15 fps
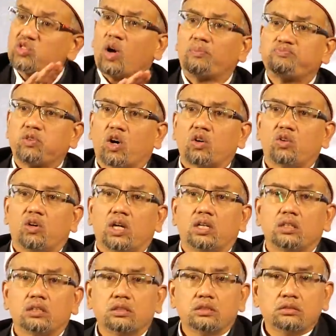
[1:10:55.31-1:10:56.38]
ตบโต๊ะด้วย
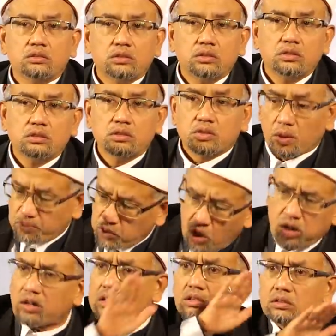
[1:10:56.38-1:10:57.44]
ตบ
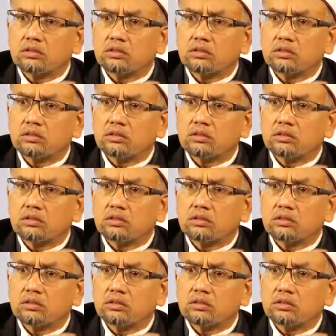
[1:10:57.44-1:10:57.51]
โต๊ะ